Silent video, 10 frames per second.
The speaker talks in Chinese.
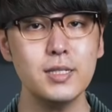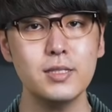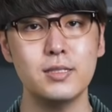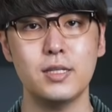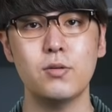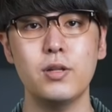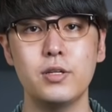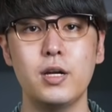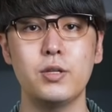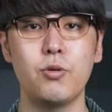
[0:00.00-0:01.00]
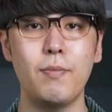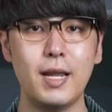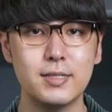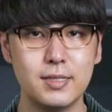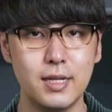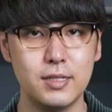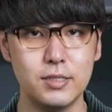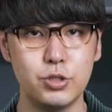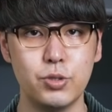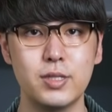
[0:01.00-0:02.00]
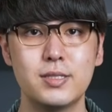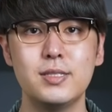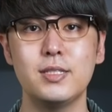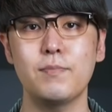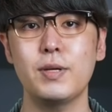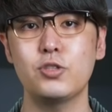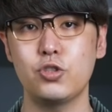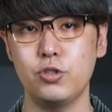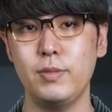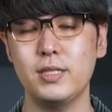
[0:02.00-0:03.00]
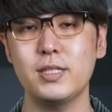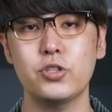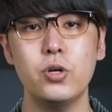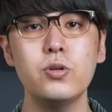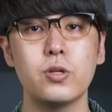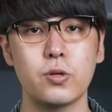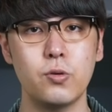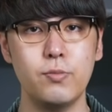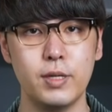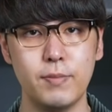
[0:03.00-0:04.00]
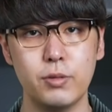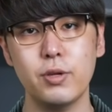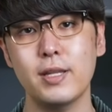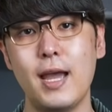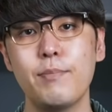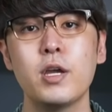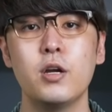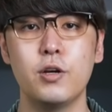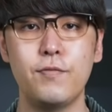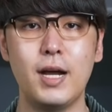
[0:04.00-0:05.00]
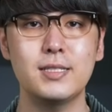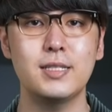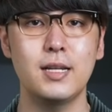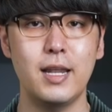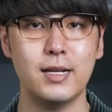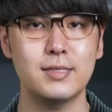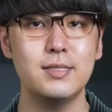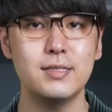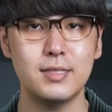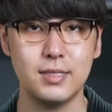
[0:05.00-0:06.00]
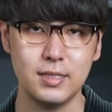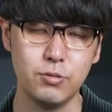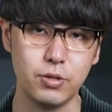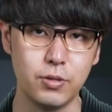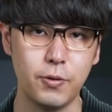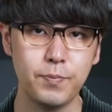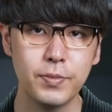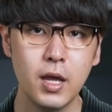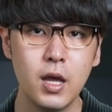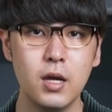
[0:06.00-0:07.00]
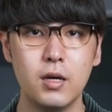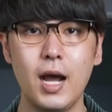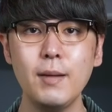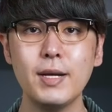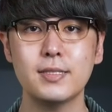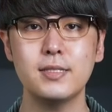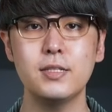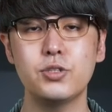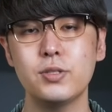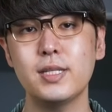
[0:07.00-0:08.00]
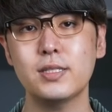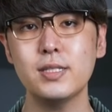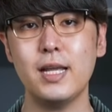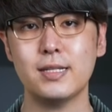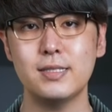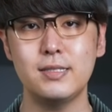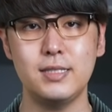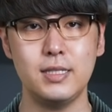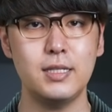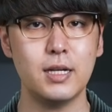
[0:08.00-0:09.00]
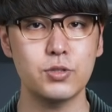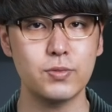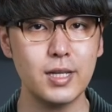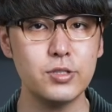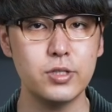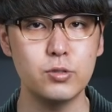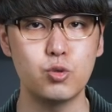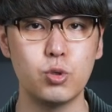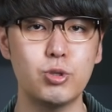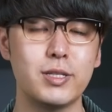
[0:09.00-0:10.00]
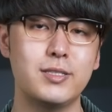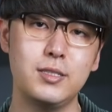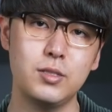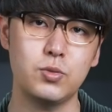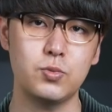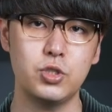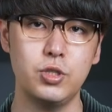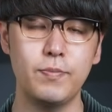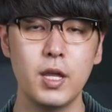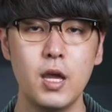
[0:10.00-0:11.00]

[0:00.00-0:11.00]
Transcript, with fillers: 样子的情况呢，让很多巴勒斯坦人觉得自己被殖民，像是二等公民被对待，而发起了两次起义运动。而哈马斯呢，就是在这两次起义当中诞生茁壮的激进组织，